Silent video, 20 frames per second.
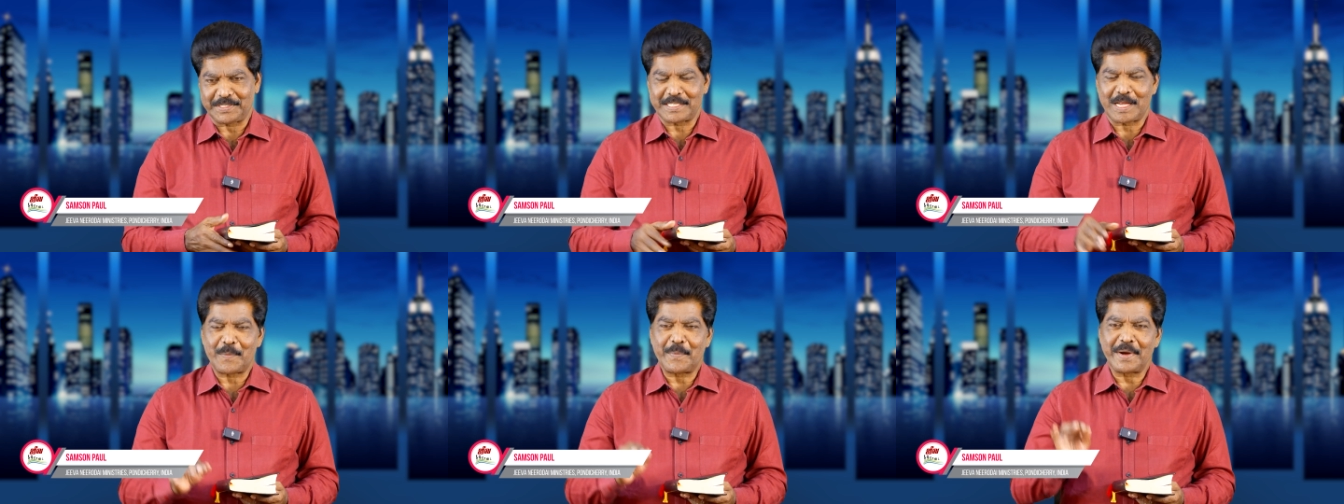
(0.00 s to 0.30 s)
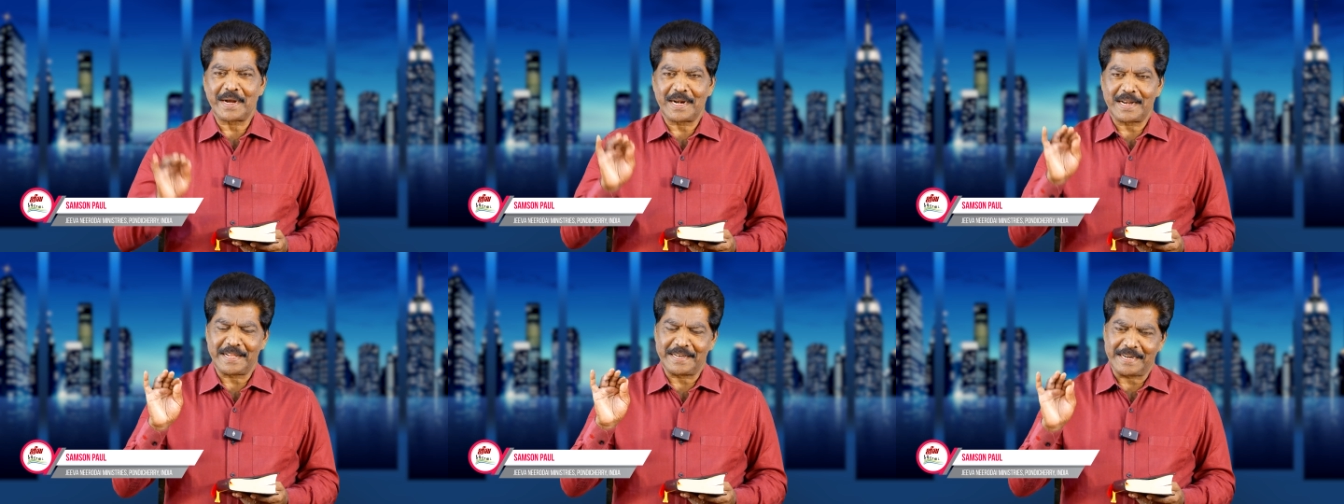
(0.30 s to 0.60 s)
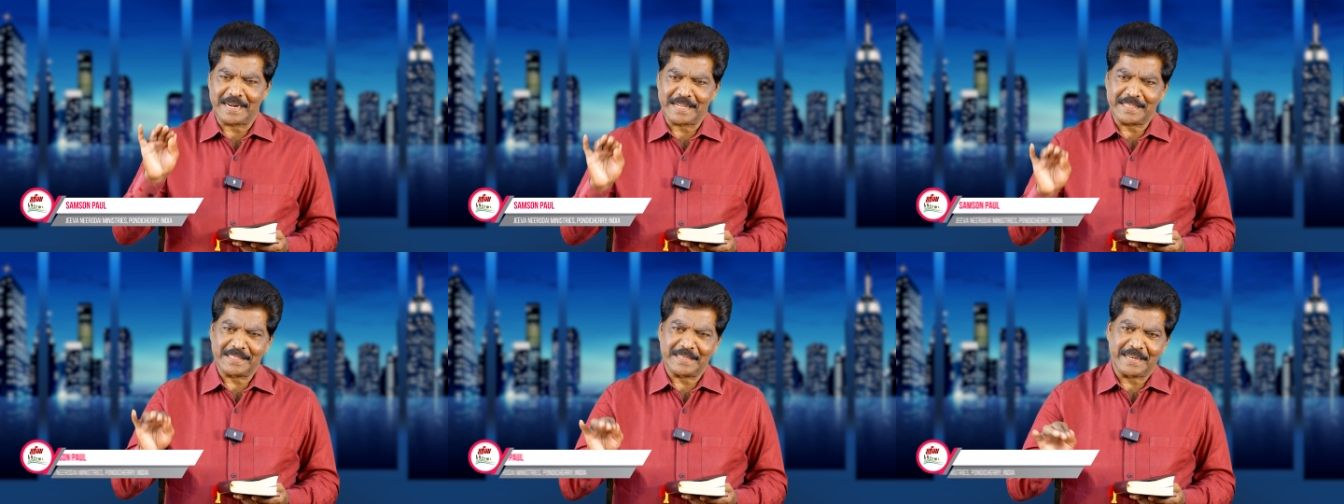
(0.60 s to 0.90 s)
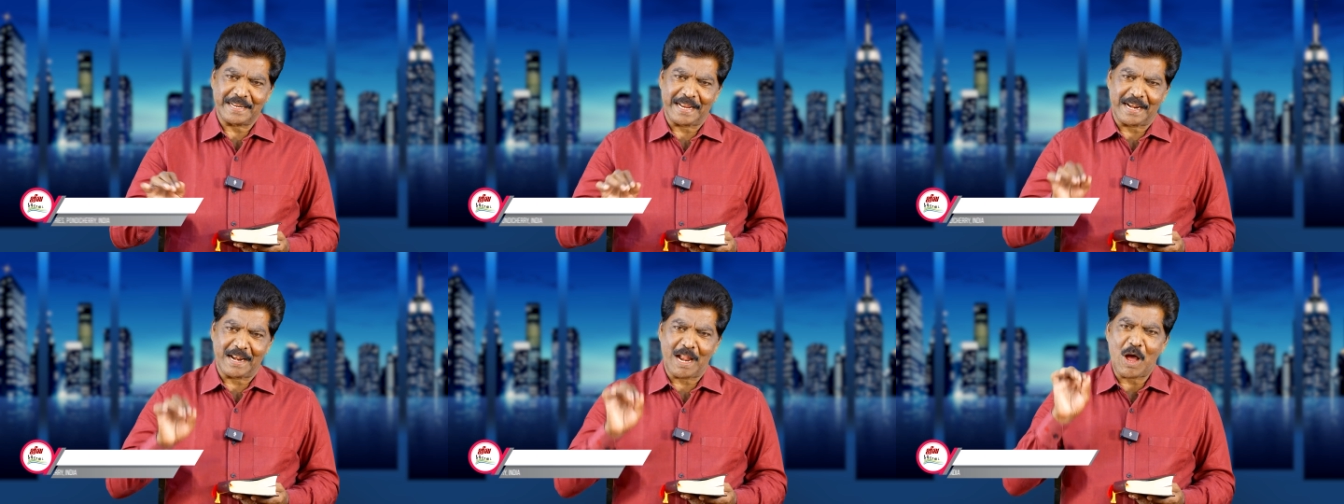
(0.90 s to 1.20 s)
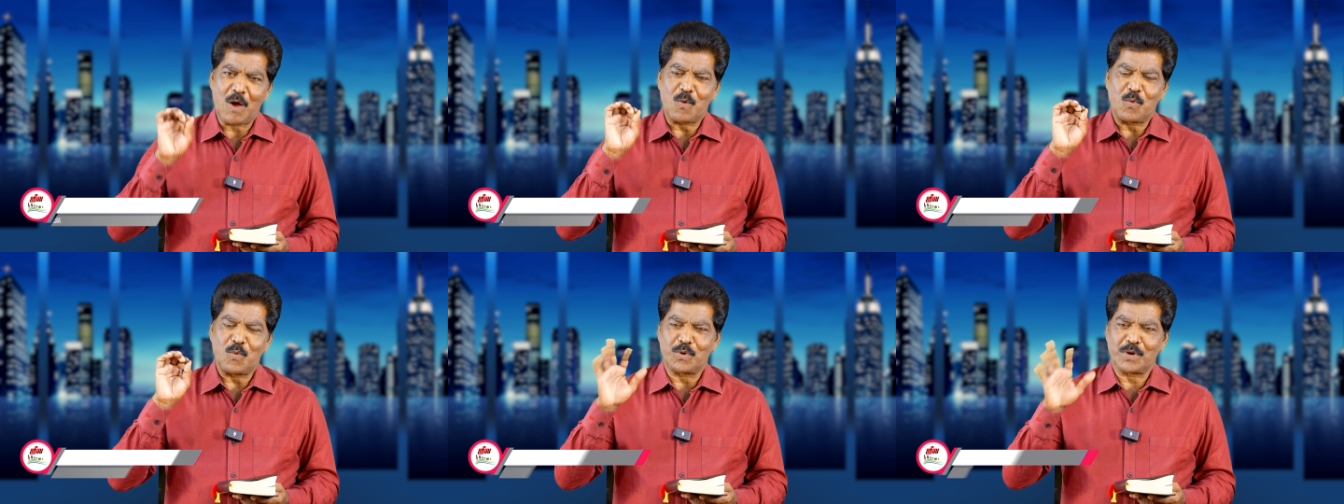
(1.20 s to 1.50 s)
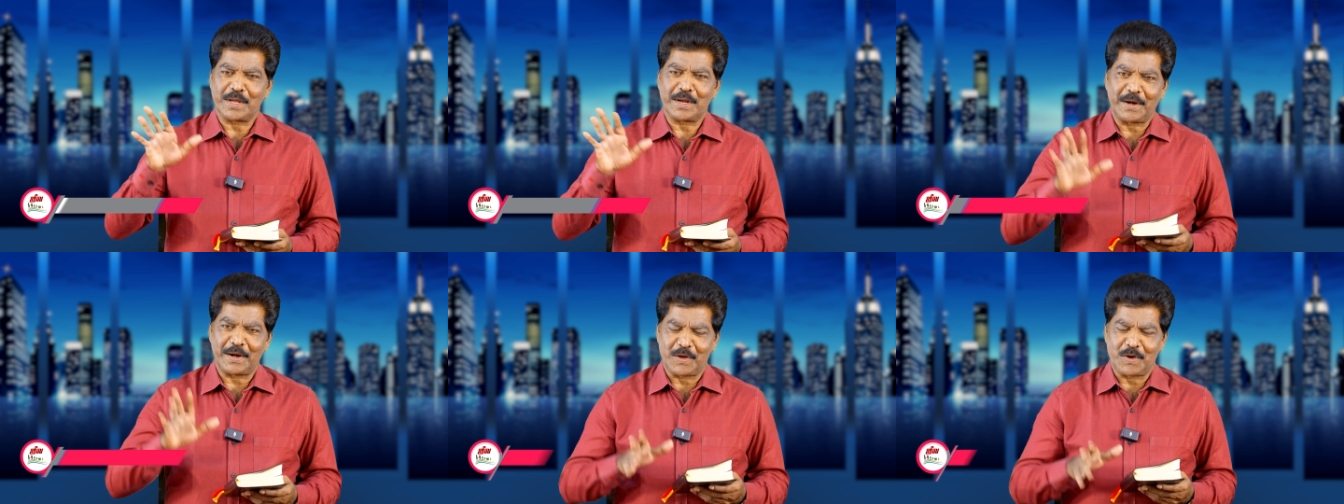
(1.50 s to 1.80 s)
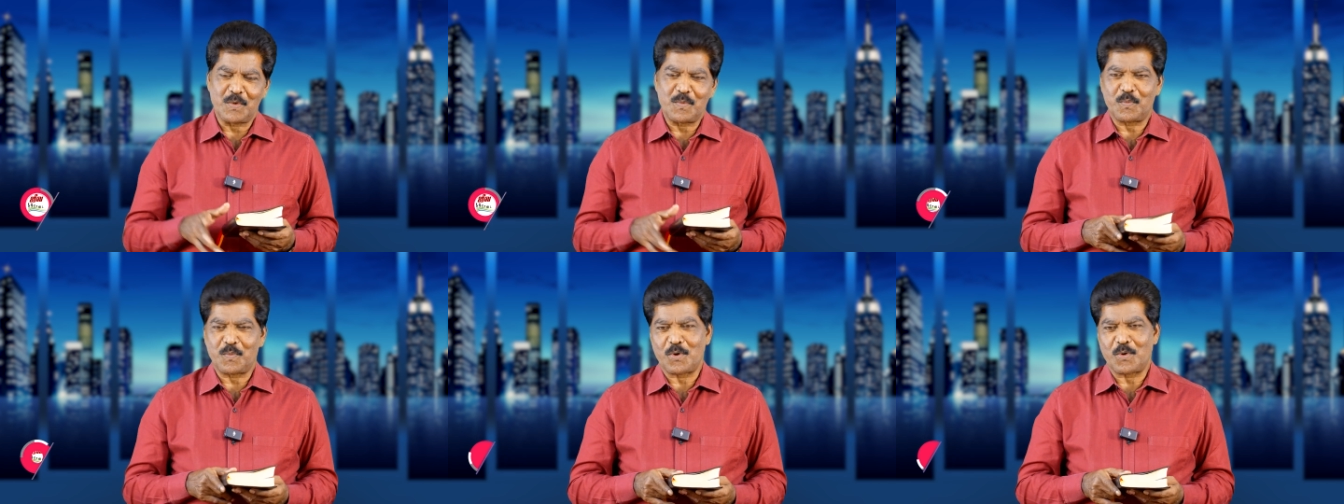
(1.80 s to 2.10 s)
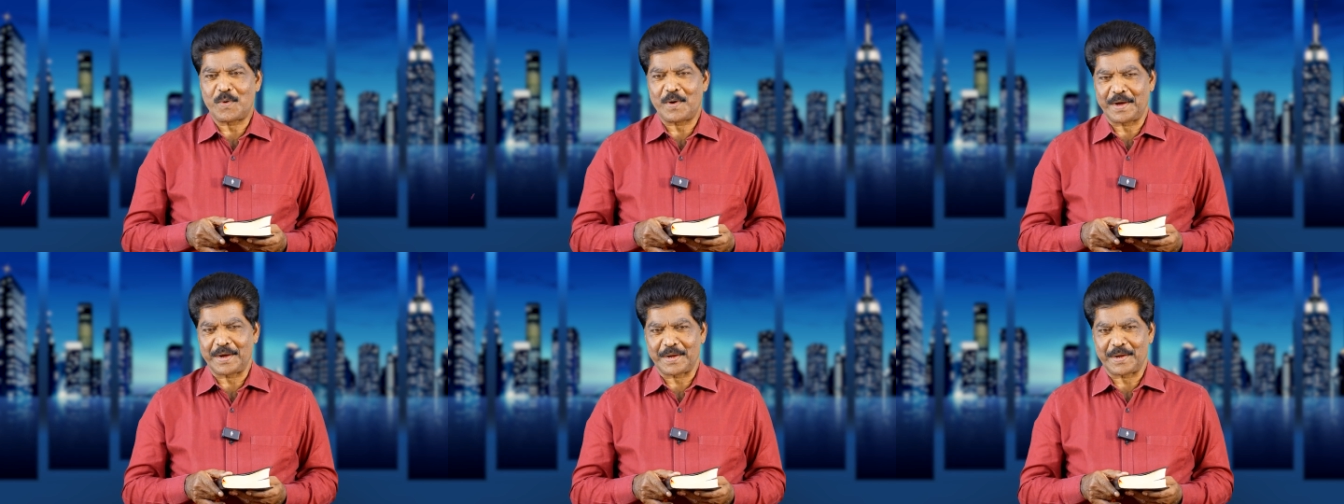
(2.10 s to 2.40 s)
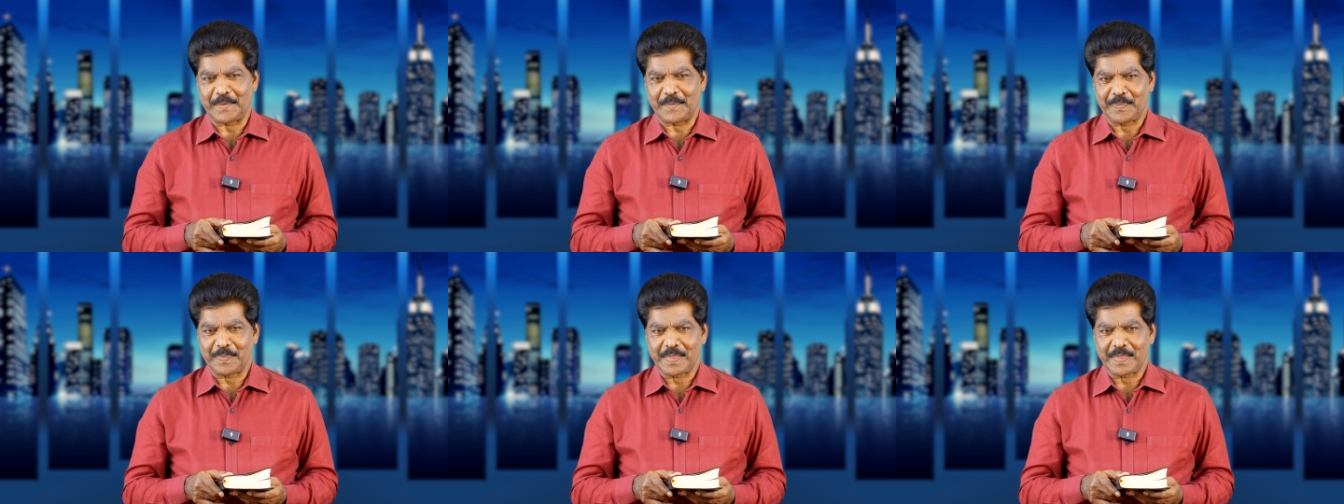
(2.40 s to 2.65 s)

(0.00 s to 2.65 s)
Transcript: சபைகளில் நடத்துகிற எல்லா கூட்டங்களுக்கும் போவாங்க